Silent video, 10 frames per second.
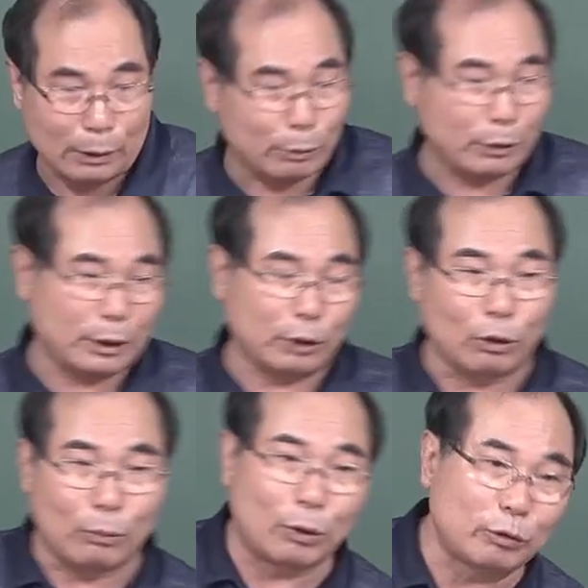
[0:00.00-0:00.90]
잡았으니까
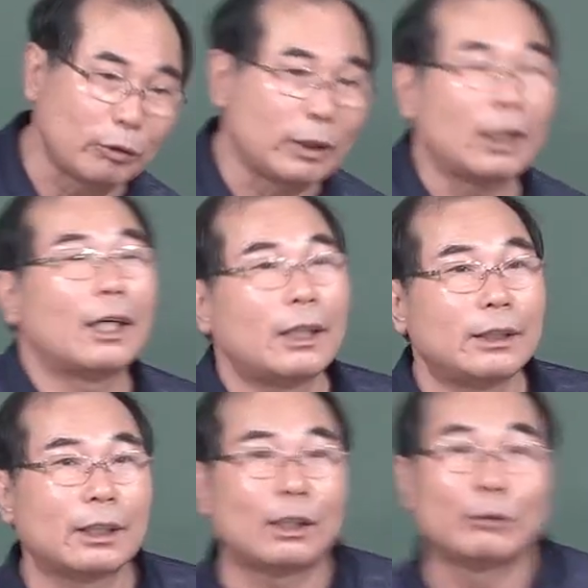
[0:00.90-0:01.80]
적포구 주니까 아,
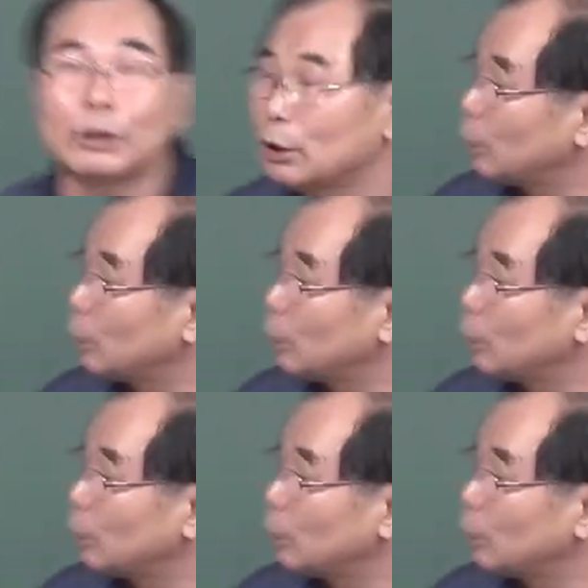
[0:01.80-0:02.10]
이 사람은